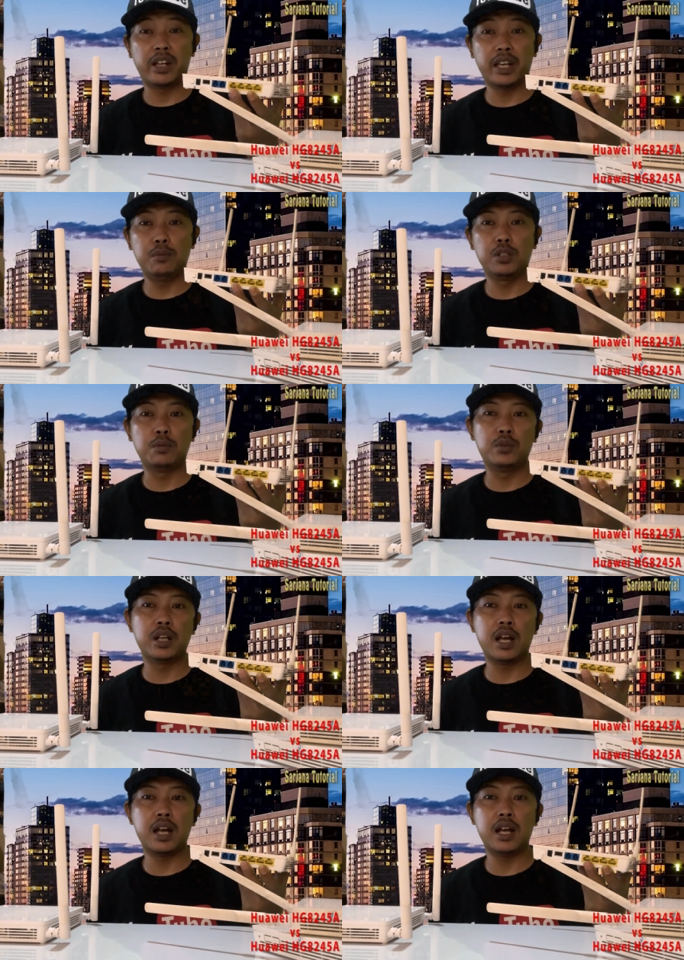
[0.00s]
Oke,
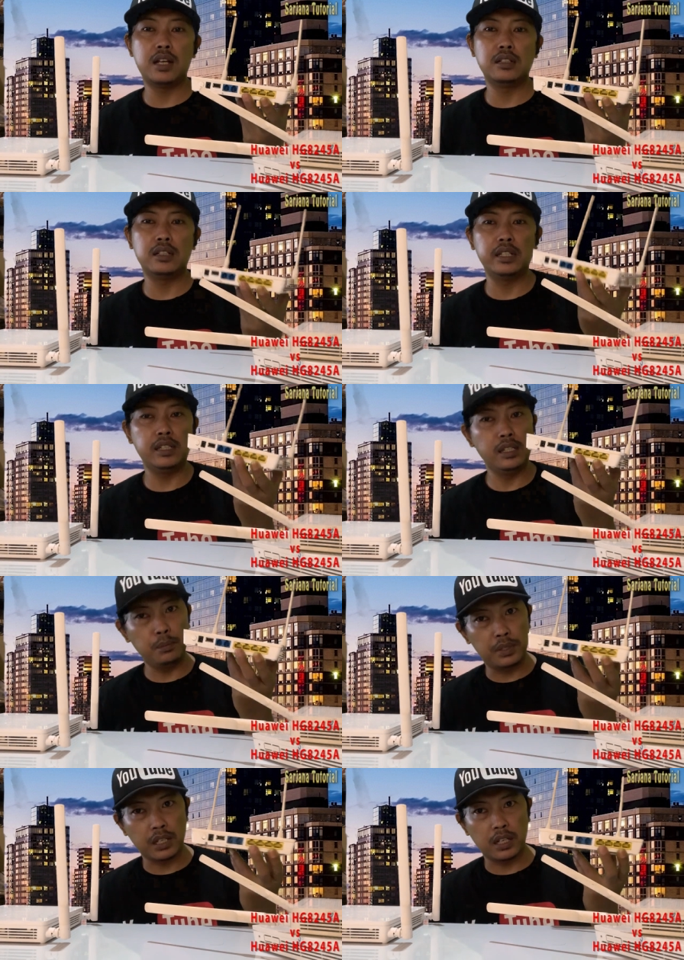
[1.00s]
mudah-mudahan ini
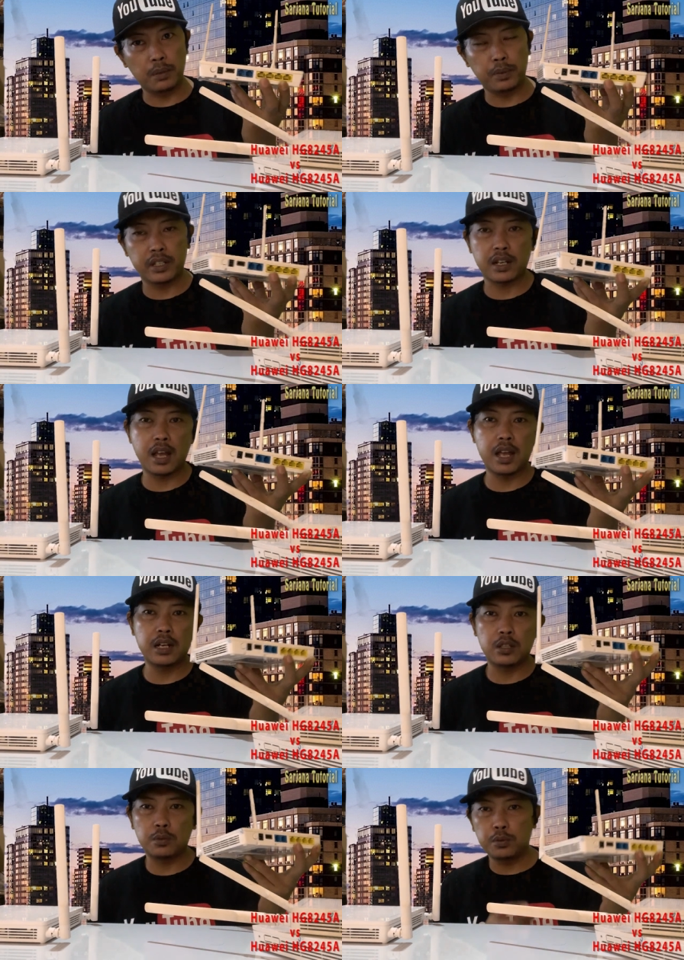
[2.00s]
bisa jadi
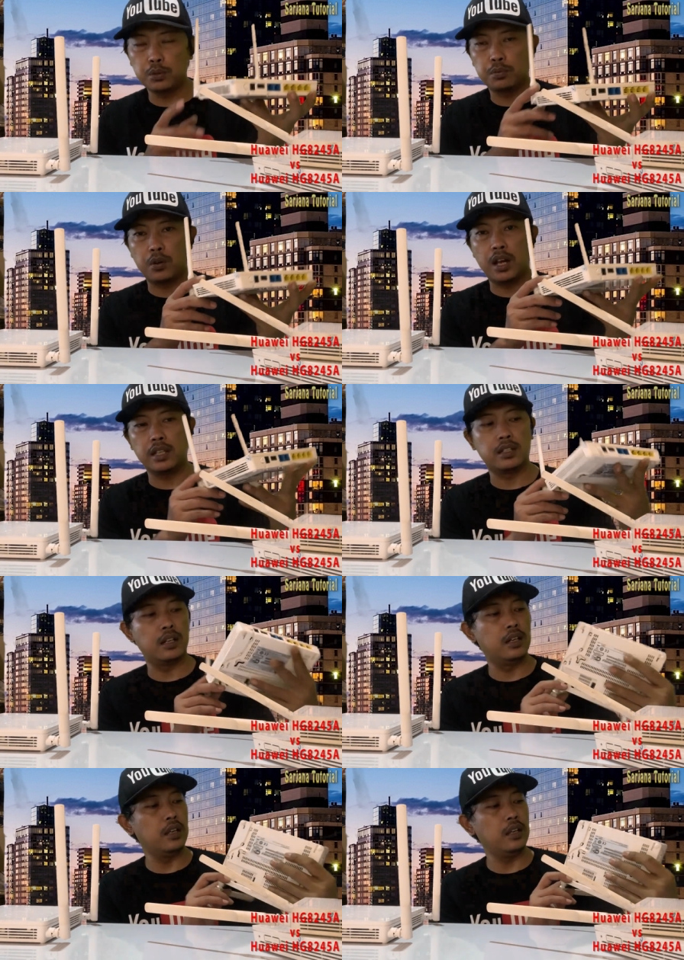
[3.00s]
pencerahan ataupun buat
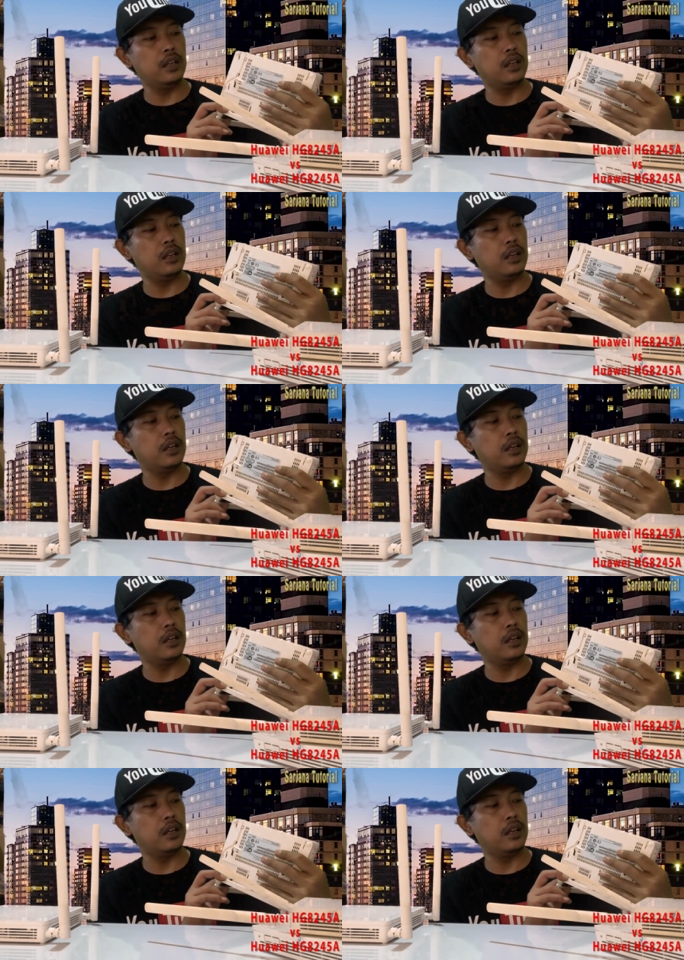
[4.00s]
jadi